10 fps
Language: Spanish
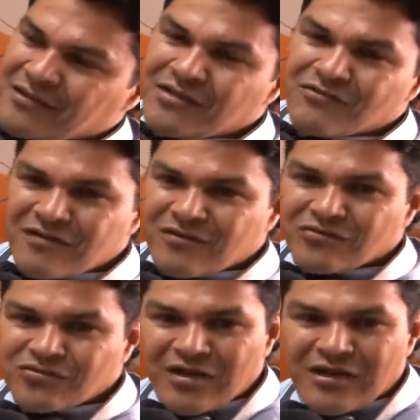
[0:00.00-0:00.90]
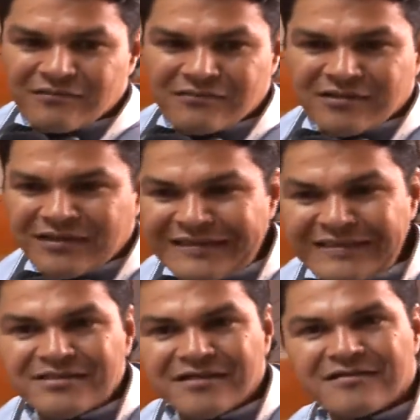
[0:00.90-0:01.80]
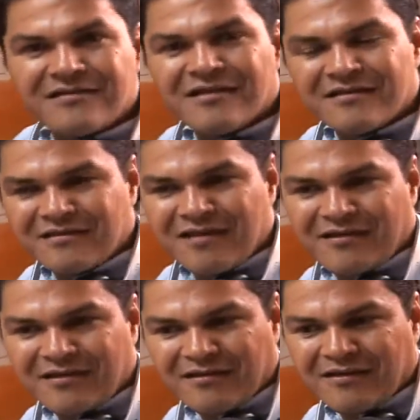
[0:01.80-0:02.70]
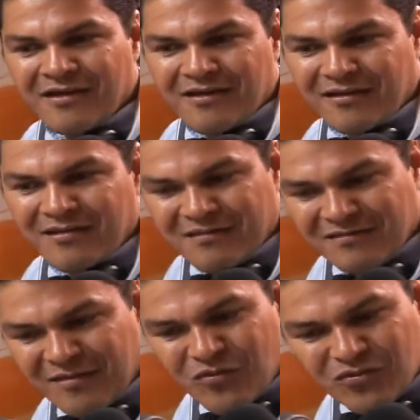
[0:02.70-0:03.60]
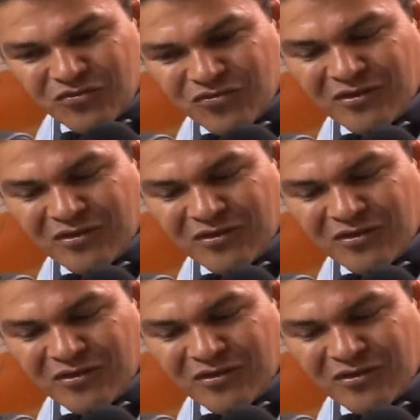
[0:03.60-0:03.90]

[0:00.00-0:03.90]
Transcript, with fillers: y nuestra cultura de, de DJ, sin necesidad de que eh, estemos...